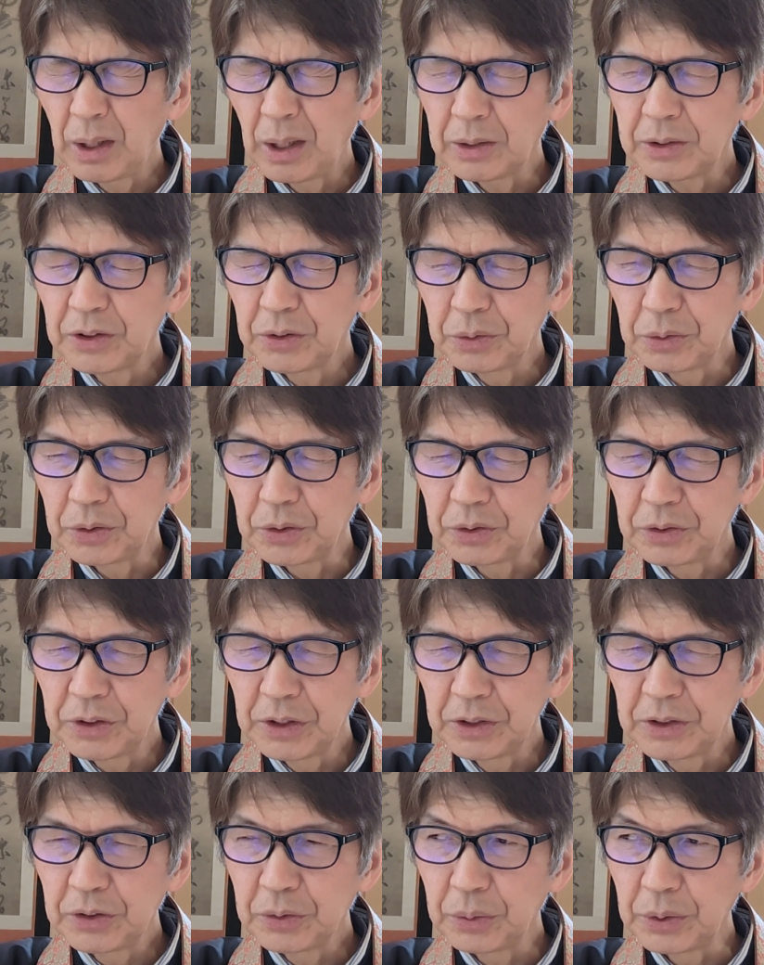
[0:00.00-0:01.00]
初の女
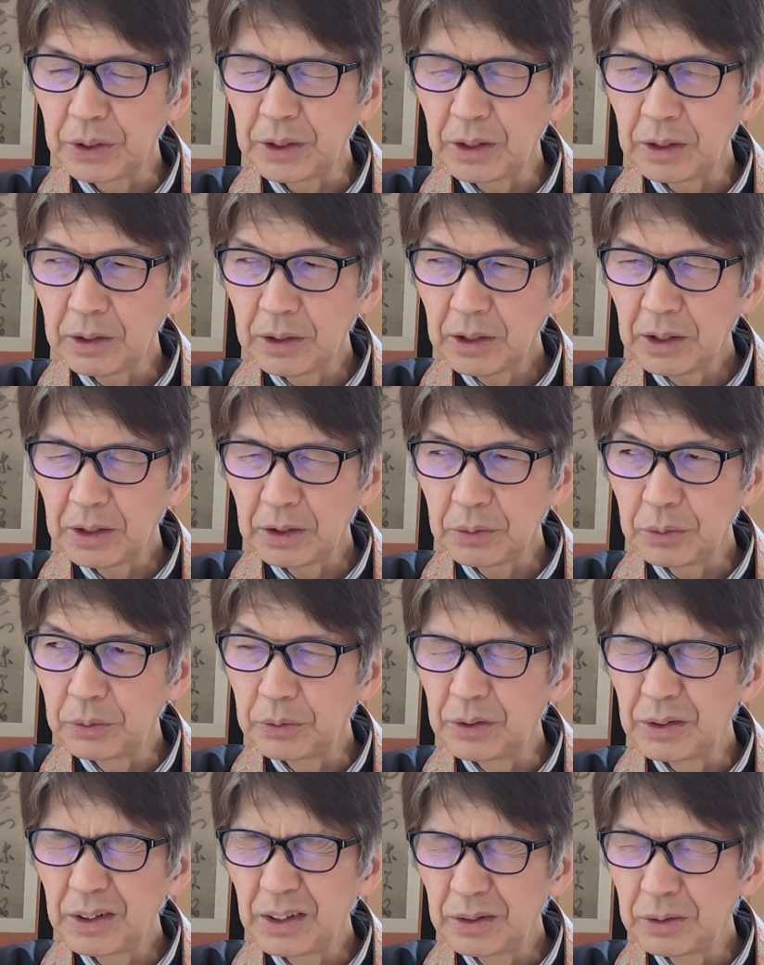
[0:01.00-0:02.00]
性総理かなと
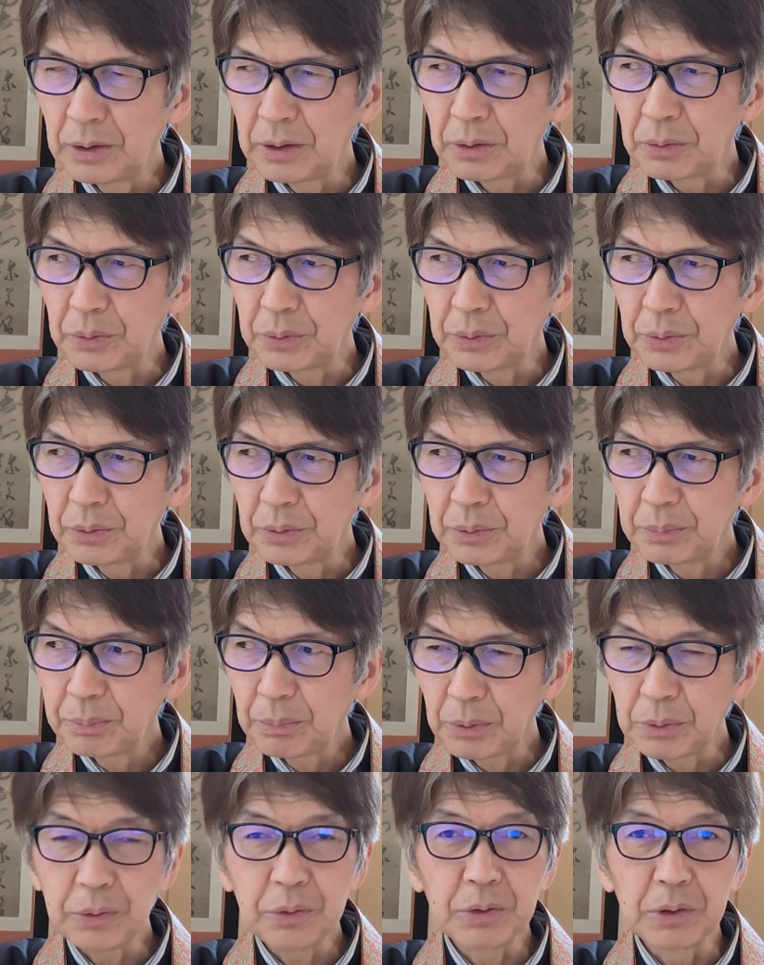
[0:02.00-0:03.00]
いったようなことを
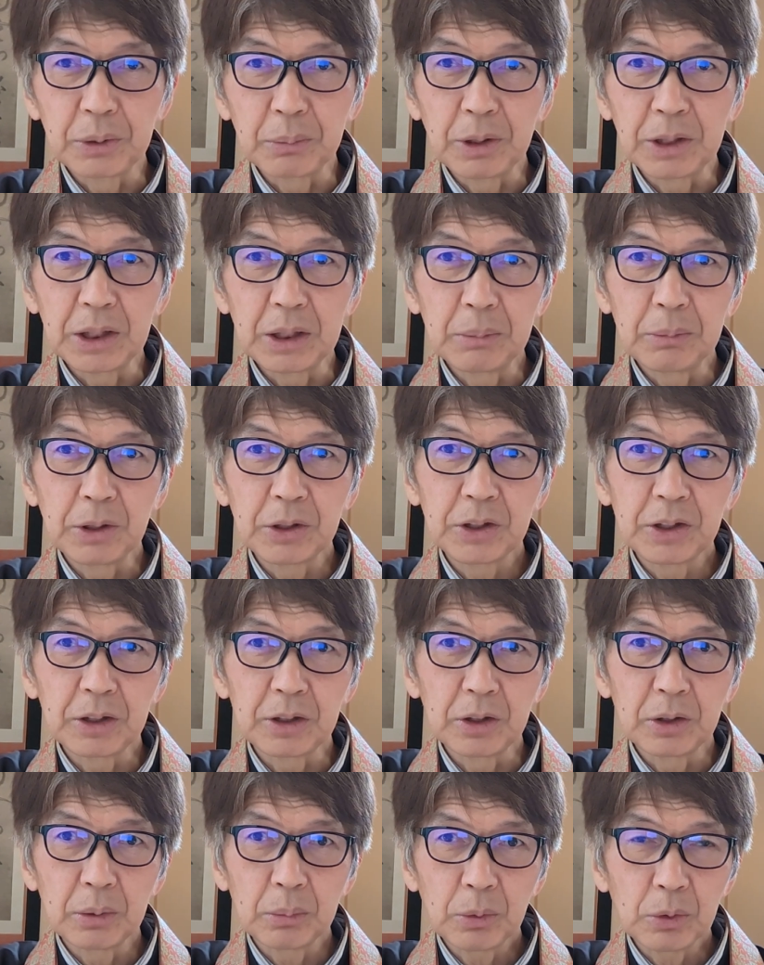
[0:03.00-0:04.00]
ポロッと今言いました
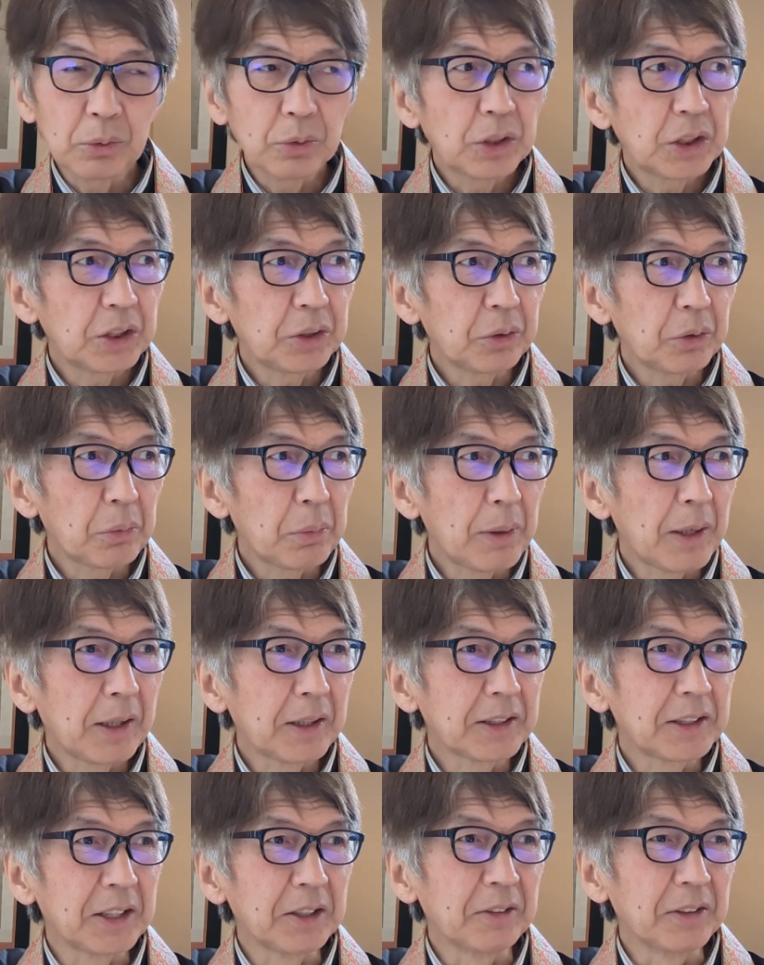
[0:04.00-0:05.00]
けどもうちのおば
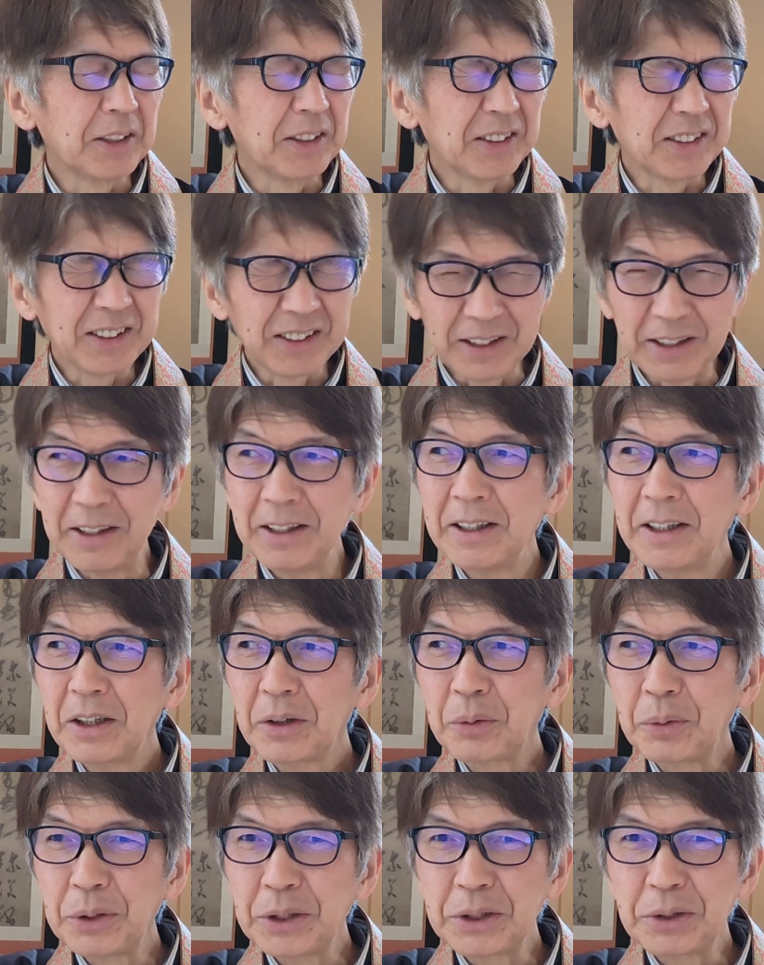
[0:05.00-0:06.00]
あちゃんはですね
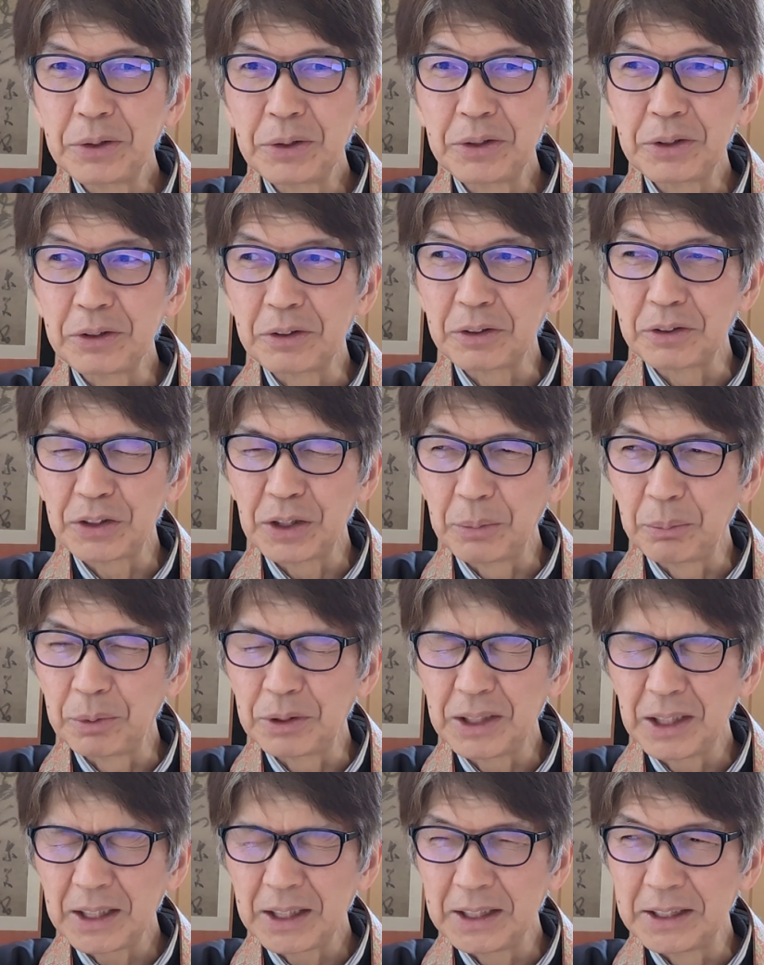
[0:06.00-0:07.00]
小池百合子さんも
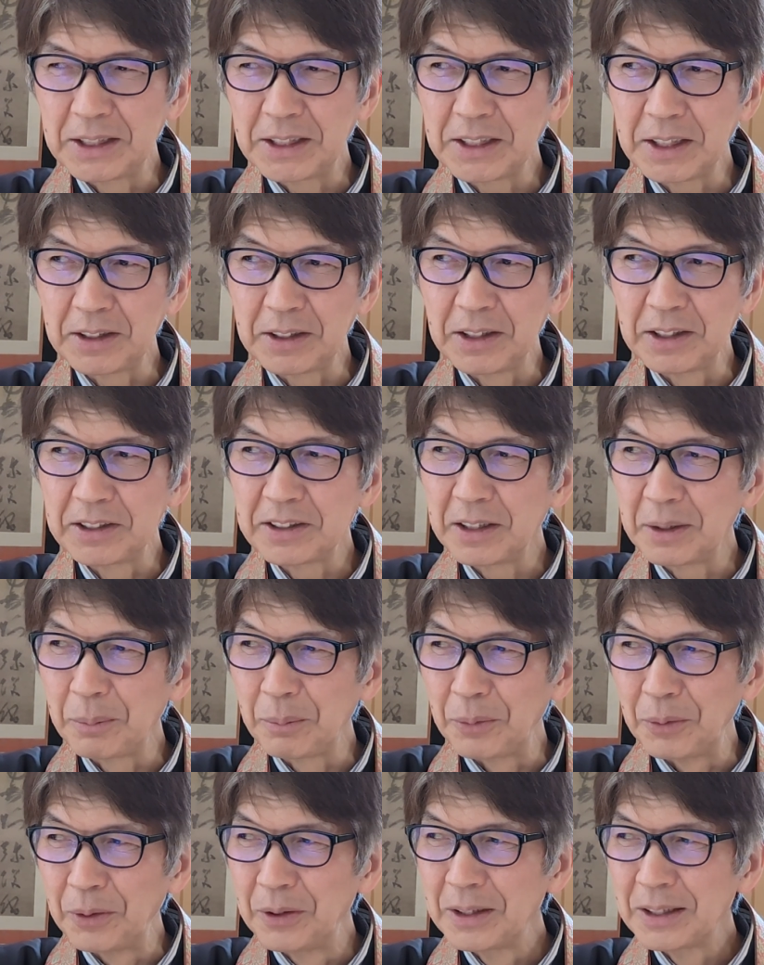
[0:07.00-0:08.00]
高市早苗さん
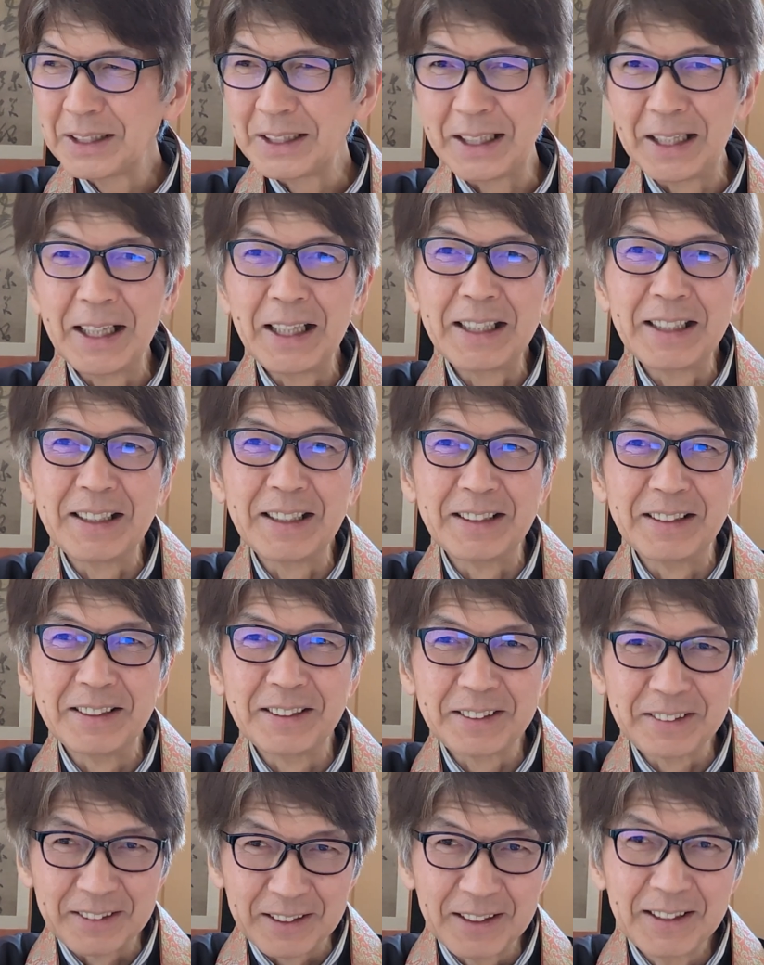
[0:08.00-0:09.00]
も嫌いなんで
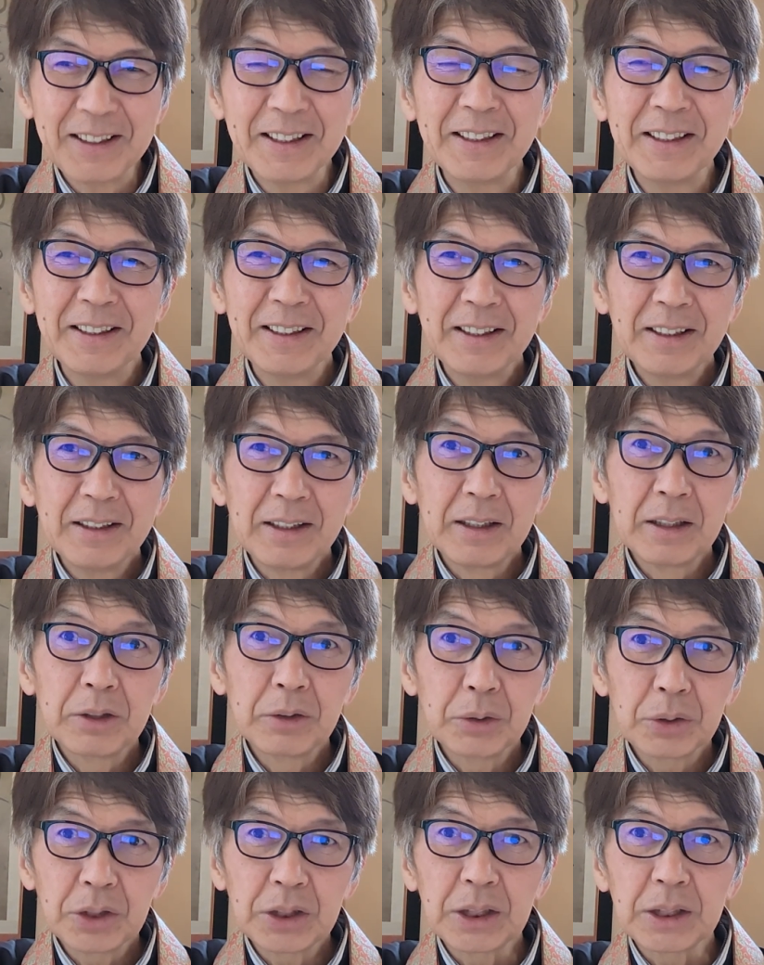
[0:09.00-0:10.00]
す。えー、
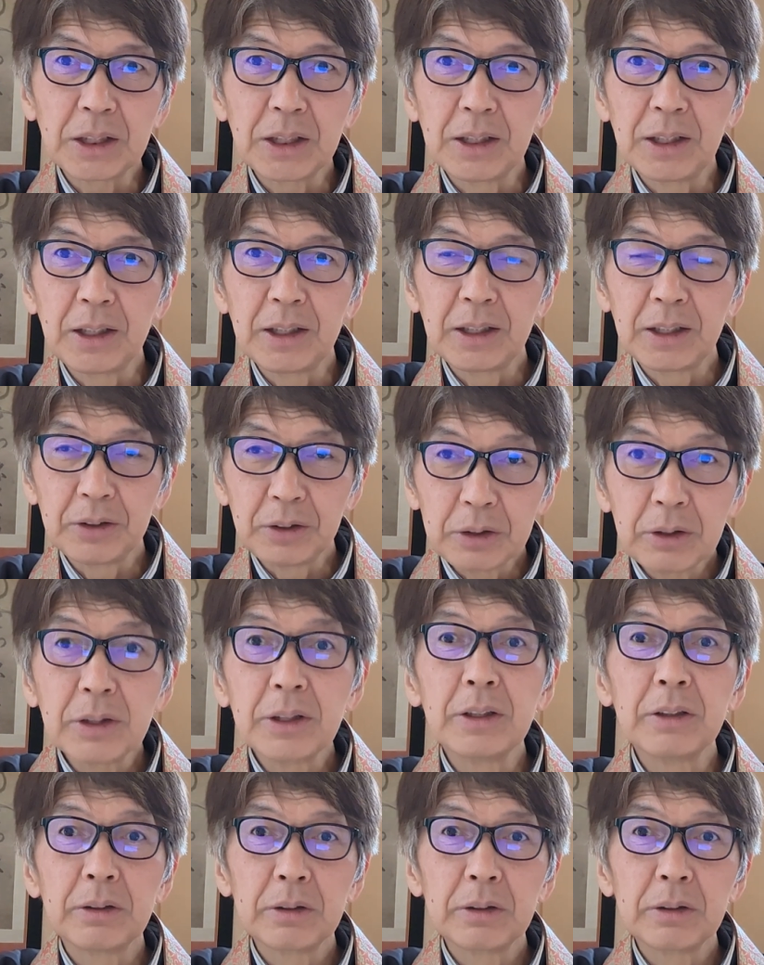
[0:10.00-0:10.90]
どうして嫌いなのってっ